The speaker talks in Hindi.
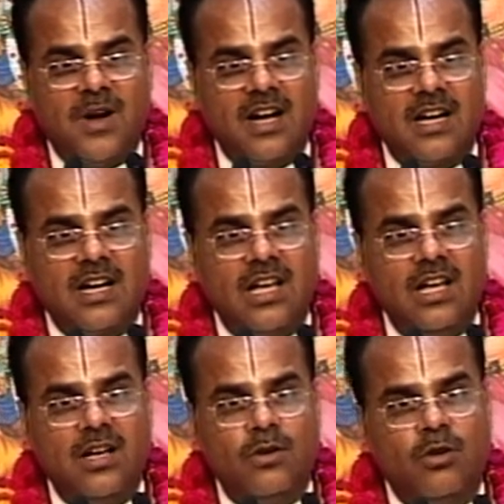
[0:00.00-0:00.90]
पा करके
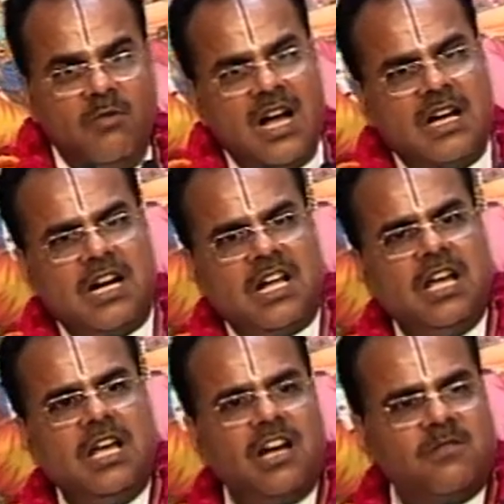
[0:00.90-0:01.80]
घुमा
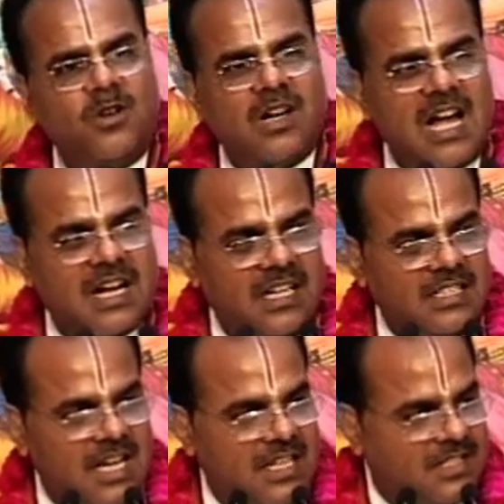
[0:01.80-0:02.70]
करके एक मुक्का
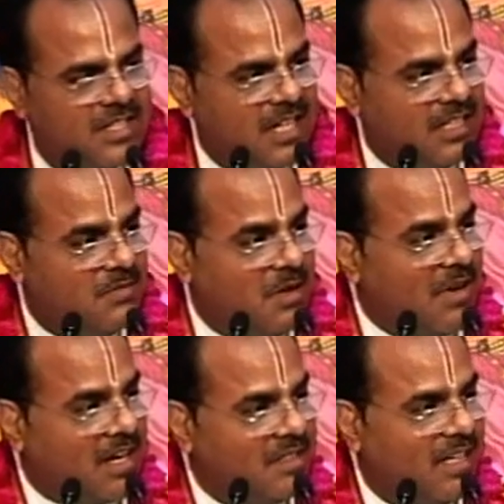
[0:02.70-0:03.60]
कन्हैया की छाती में
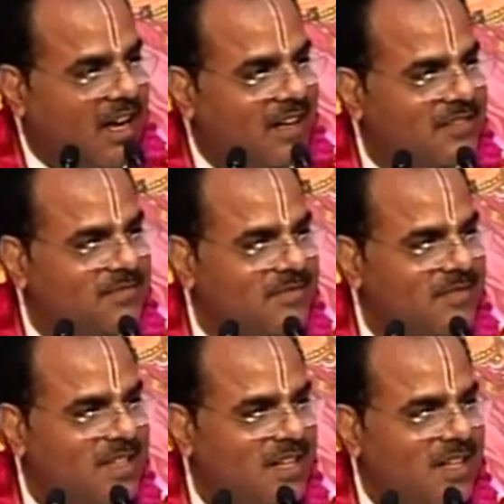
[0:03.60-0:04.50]
मार दिया
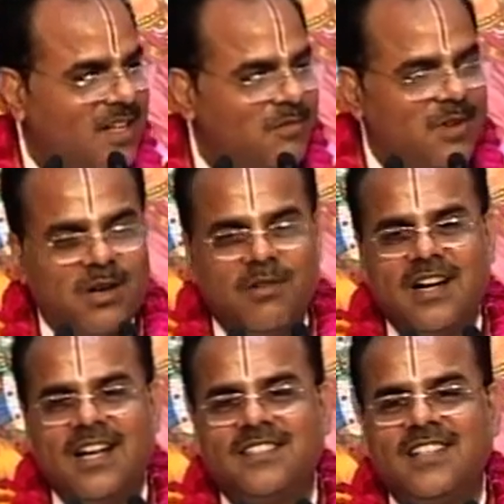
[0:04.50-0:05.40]

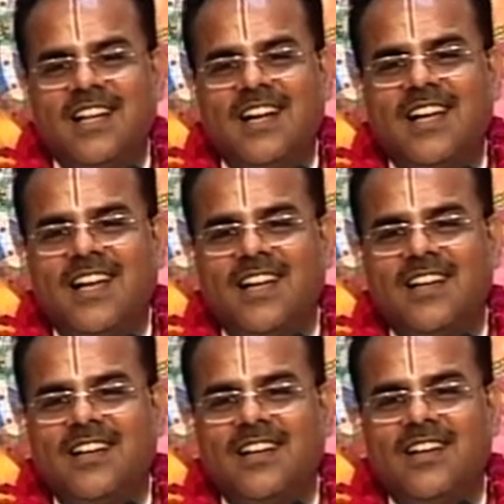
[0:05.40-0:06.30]
भगवान हंसने लगे
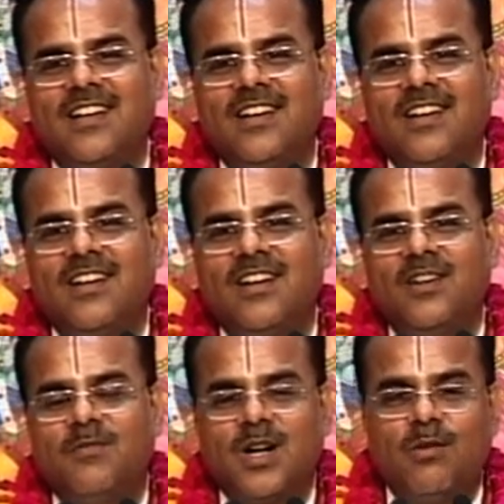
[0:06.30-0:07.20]

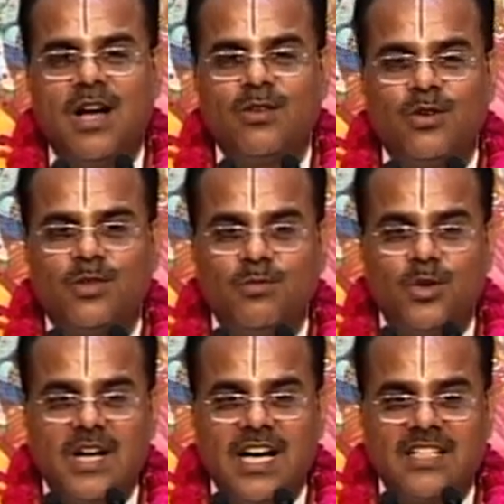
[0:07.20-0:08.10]
भगवान को तो
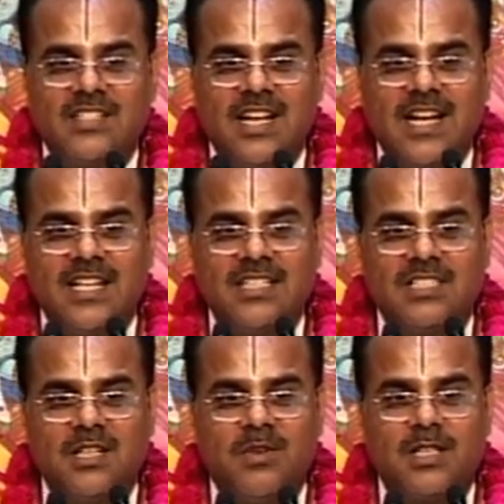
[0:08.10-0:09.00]
मुक्का ऐसे लगा
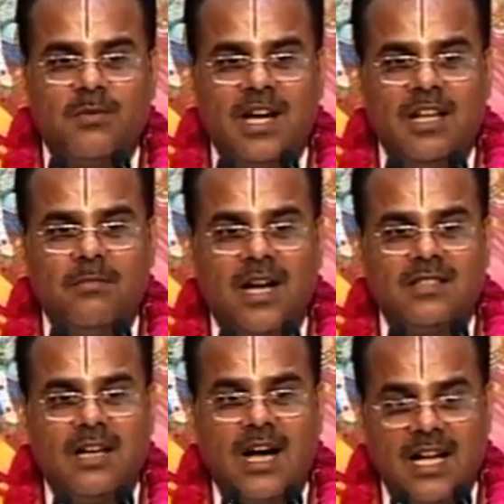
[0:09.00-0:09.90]
जैसे मत वाले
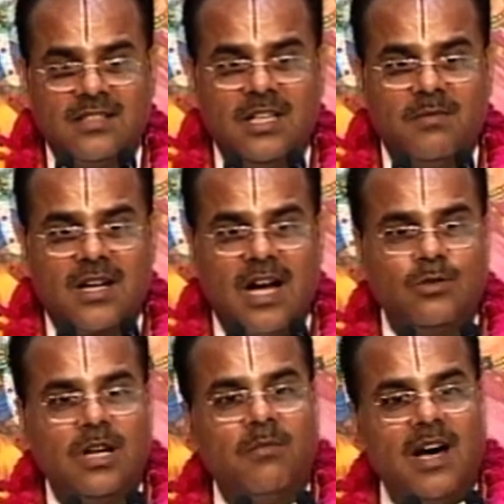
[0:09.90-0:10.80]
हाथी में
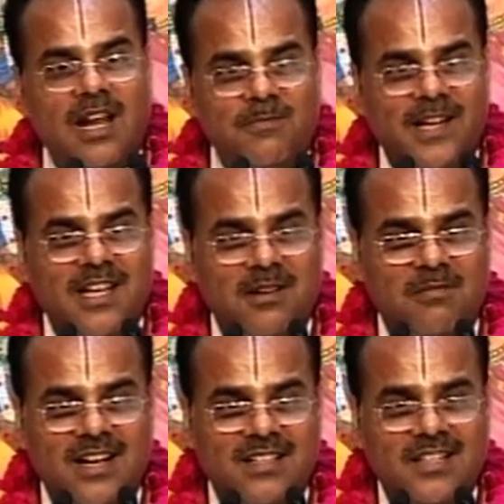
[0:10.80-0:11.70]
काऊ ने माला फेंक के
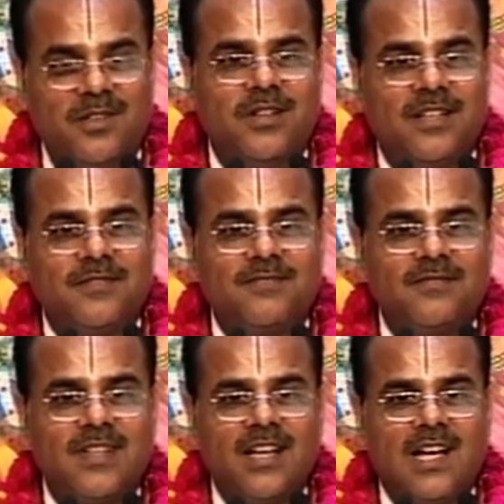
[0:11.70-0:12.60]
मार दी हो
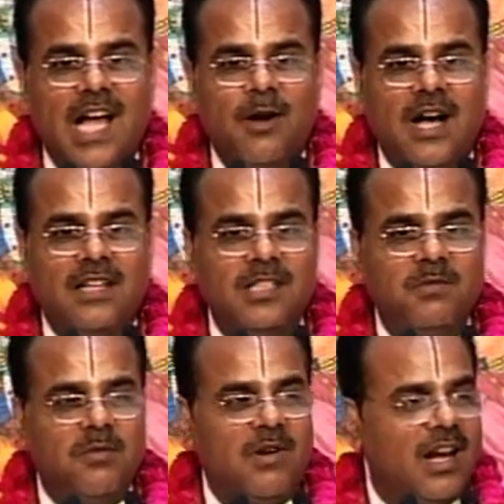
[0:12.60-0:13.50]
अब हाथी
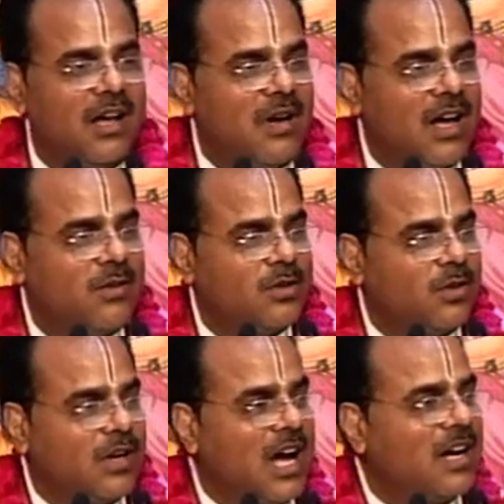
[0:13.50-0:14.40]
में माला मारो तो
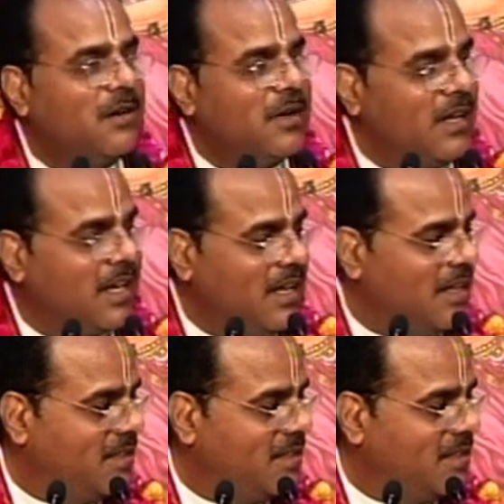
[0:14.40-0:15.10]
का खबर लगे